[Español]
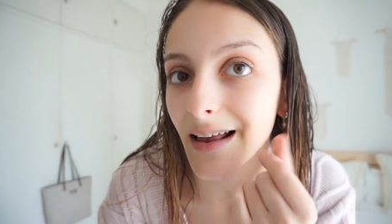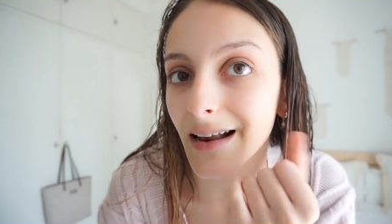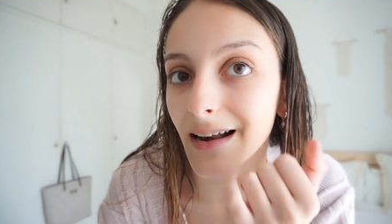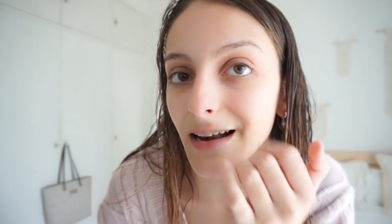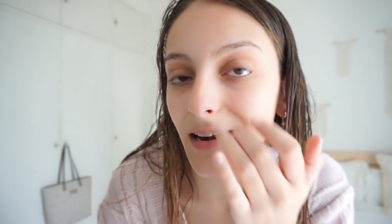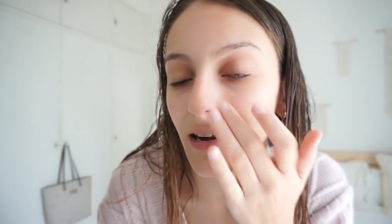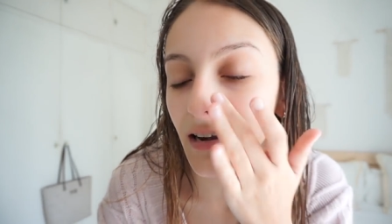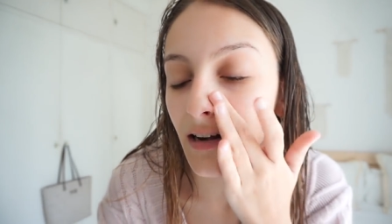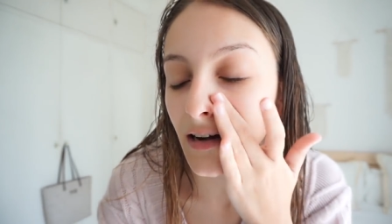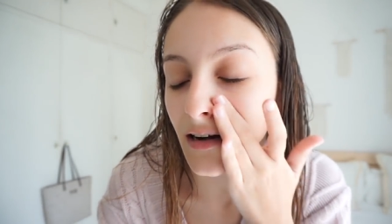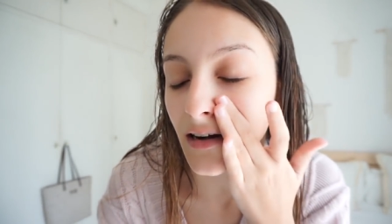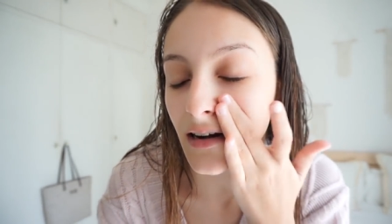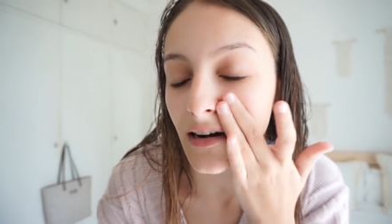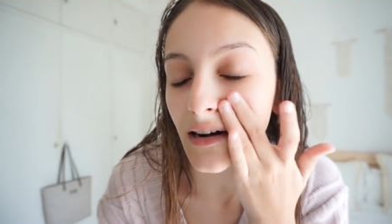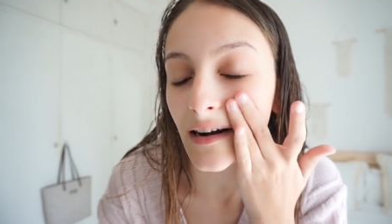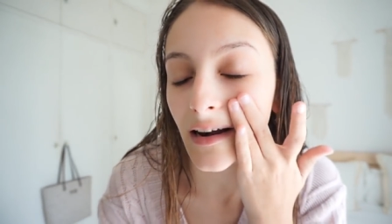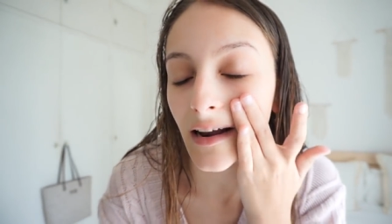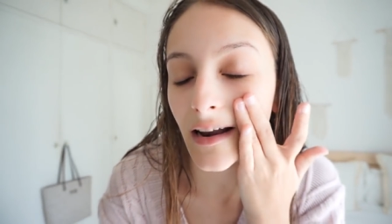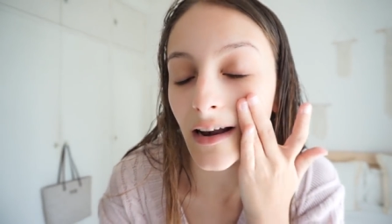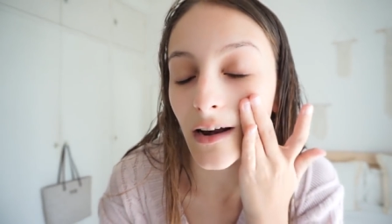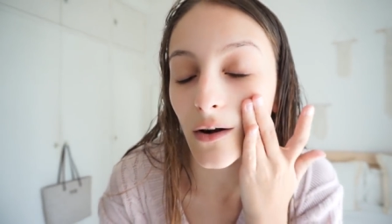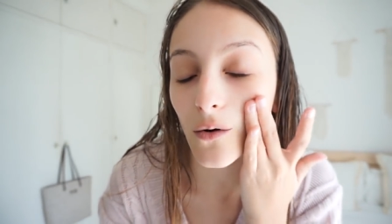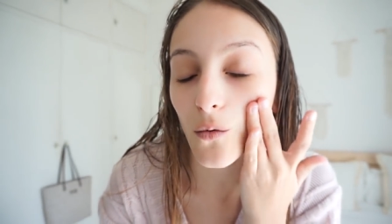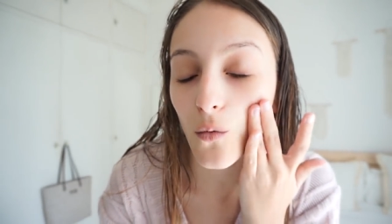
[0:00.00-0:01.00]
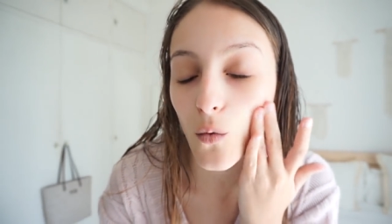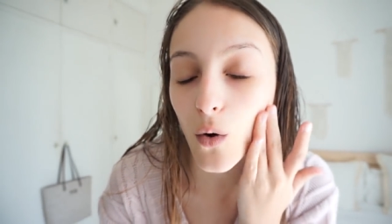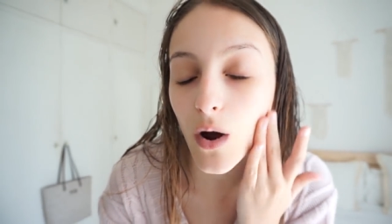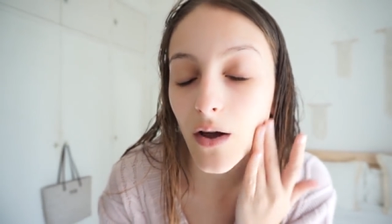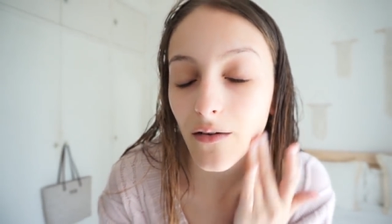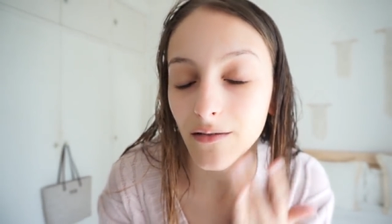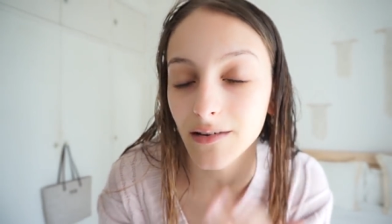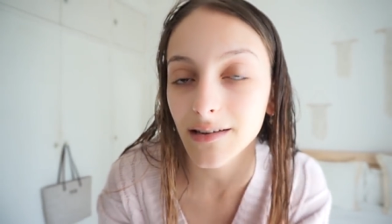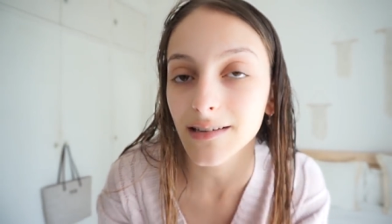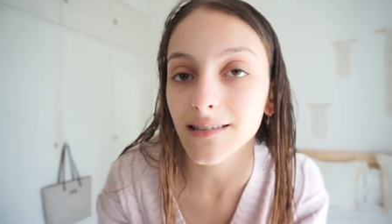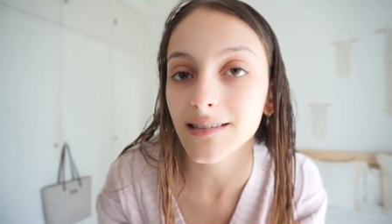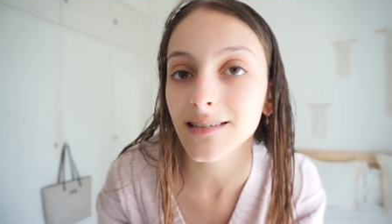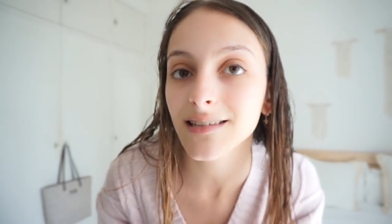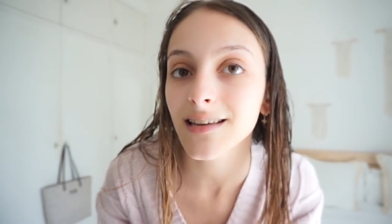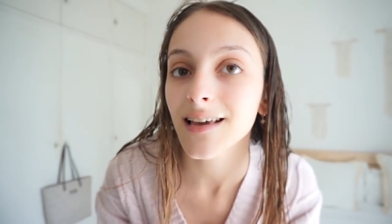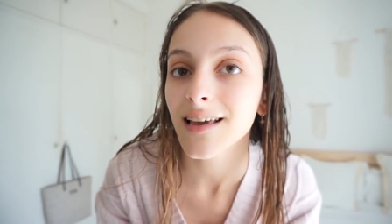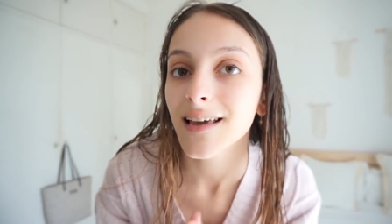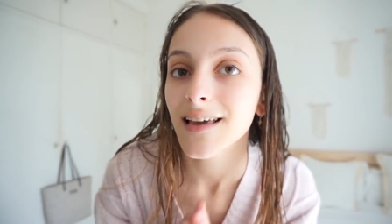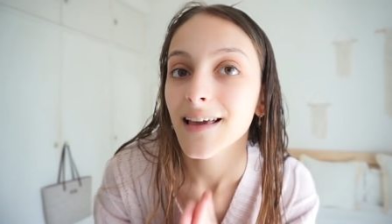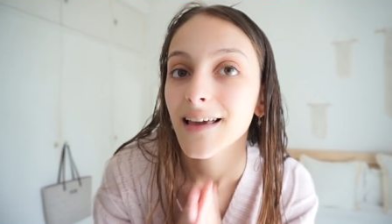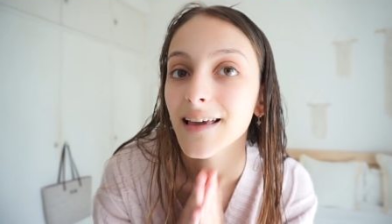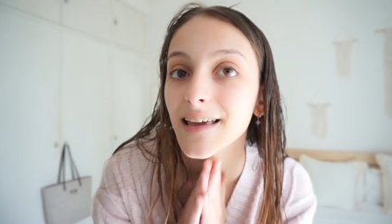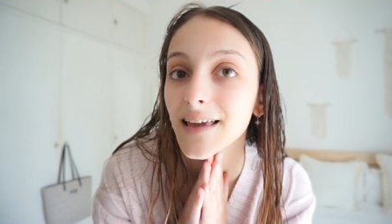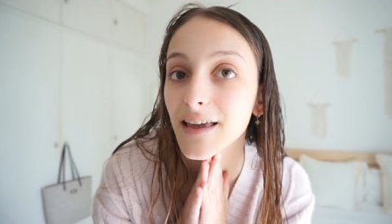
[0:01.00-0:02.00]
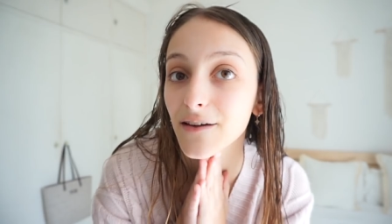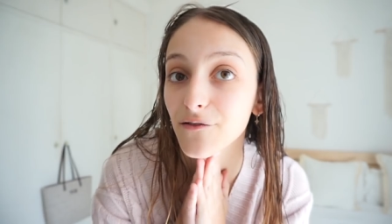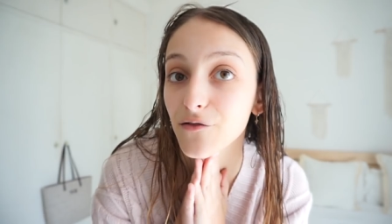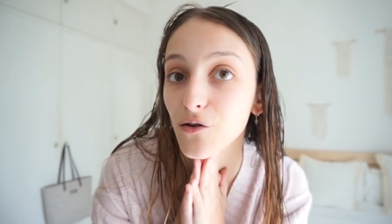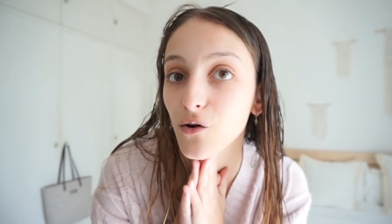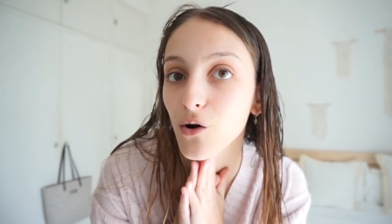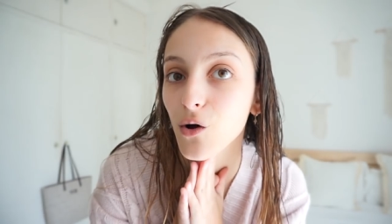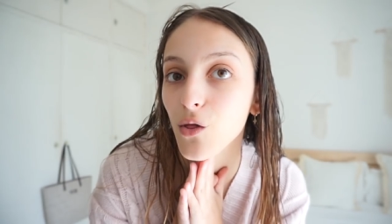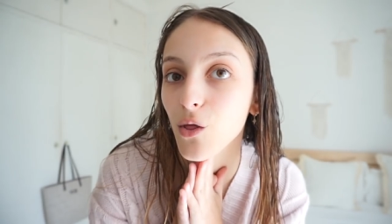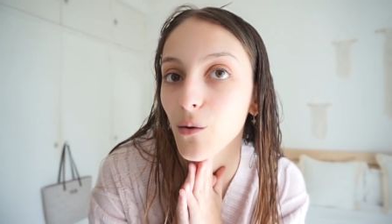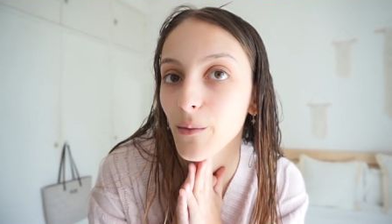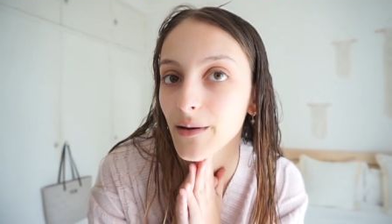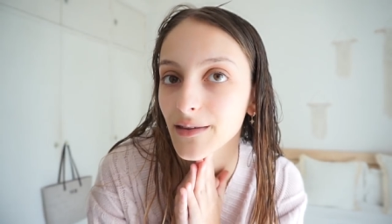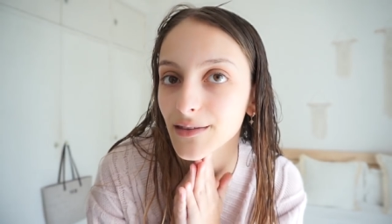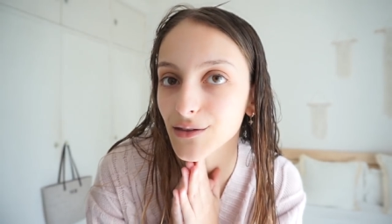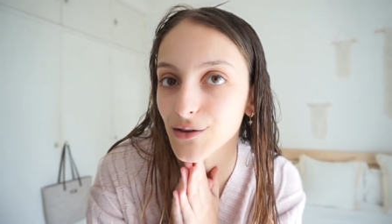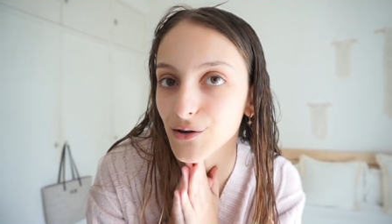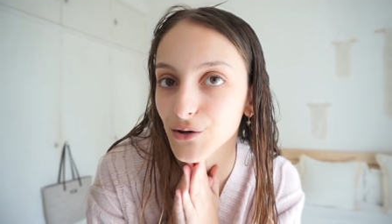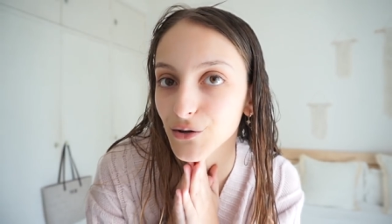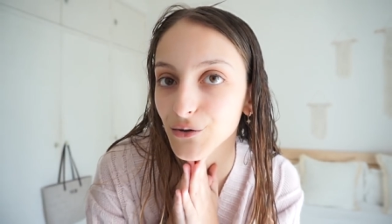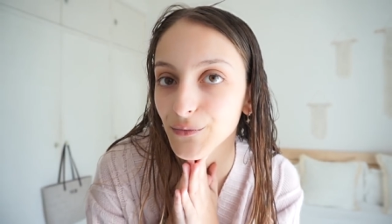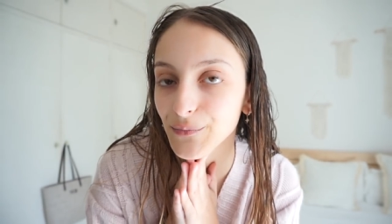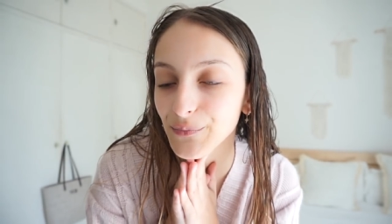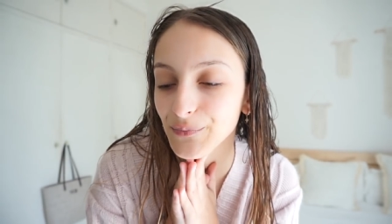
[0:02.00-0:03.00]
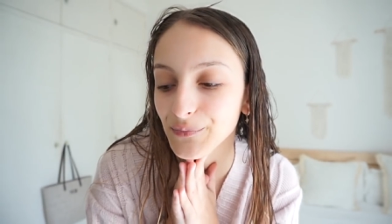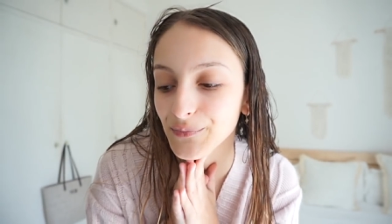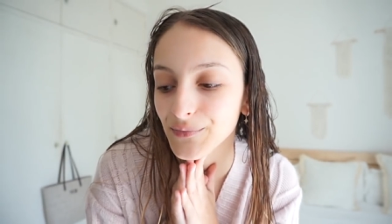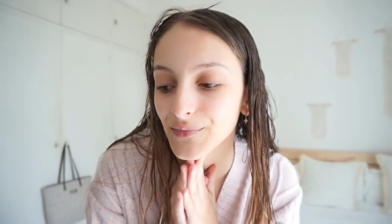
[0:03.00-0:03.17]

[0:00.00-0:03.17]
el jueves, que fue cuando me entró.